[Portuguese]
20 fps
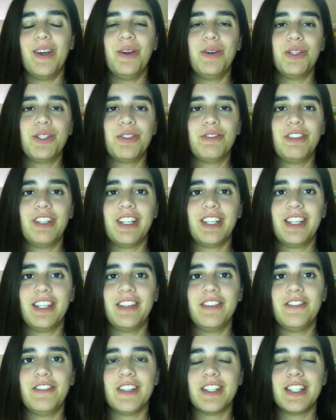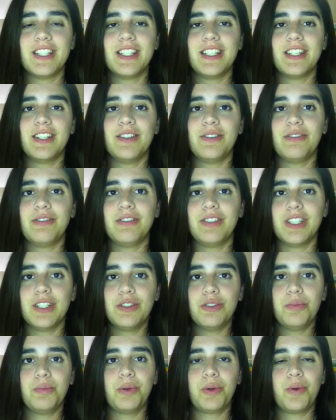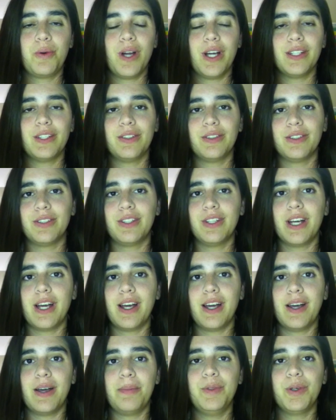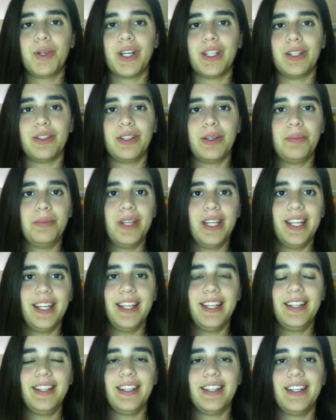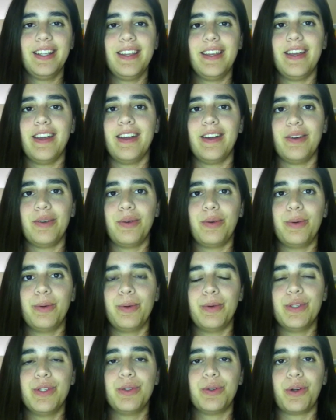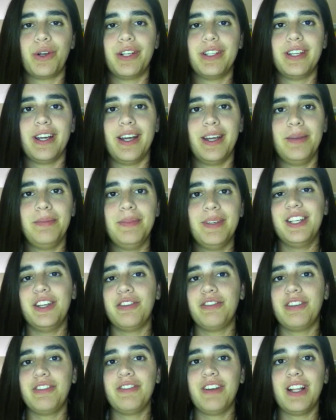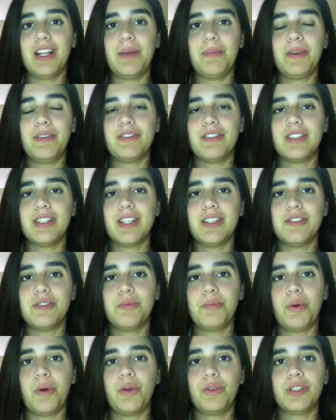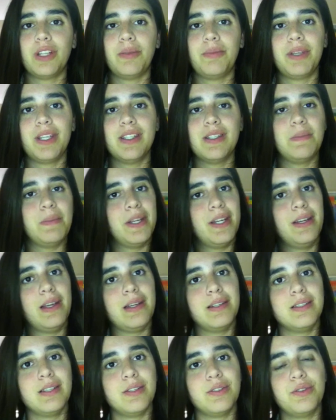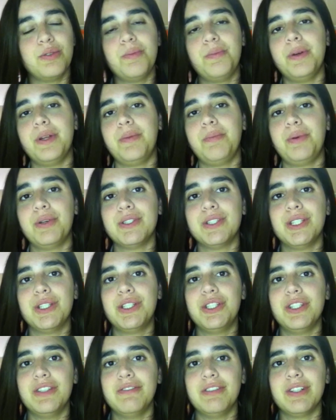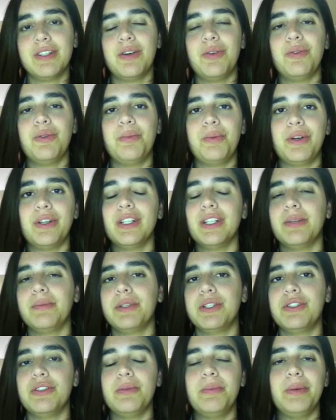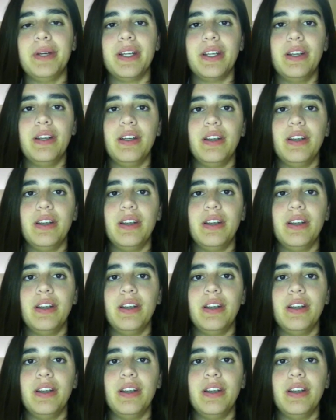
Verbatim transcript: Hoje eu vim aqui fazer um vídeo pro quadro da, do canal da Pri, que é o Store Time, e eu vim falar para vocês um pouco da minha experiência super positiva com o programa de opera.